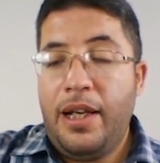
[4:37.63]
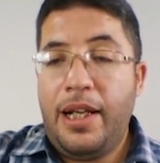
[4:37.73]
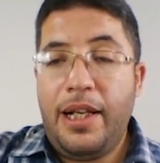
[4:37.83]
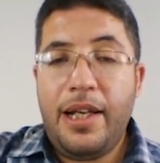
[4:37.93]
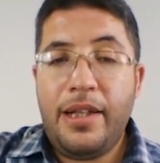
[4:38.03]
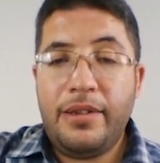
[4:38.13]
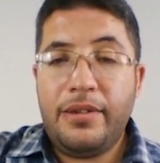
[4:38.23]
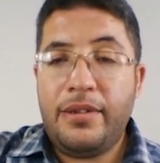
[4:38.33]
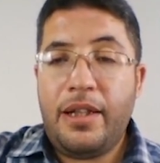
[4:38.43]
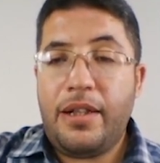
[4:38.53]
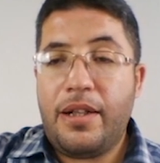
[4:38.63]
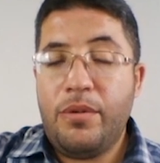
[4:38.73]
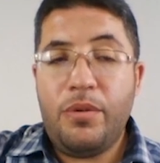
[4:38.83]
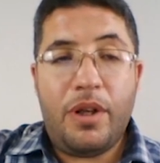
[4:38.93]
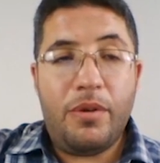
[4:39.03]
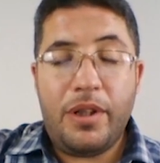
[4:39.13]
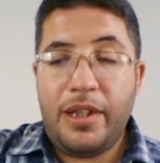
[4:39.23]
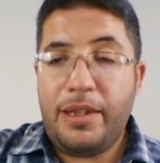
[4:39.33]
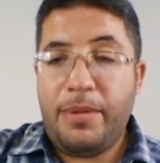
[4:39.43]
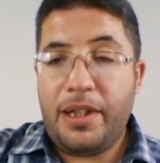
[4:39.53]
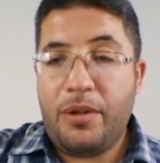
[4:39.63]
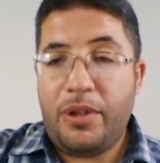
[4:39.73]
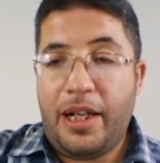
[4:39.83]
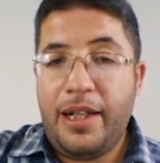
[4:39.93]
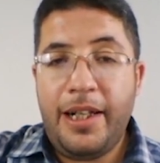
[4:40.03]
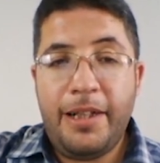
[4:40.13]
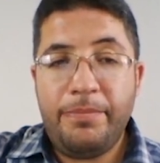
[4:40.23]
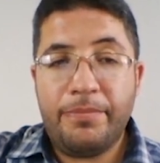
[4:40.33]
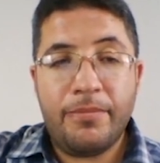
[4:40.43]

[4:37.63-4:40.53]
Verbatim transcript: الآن نقرأ قول الله تبارك وتعالى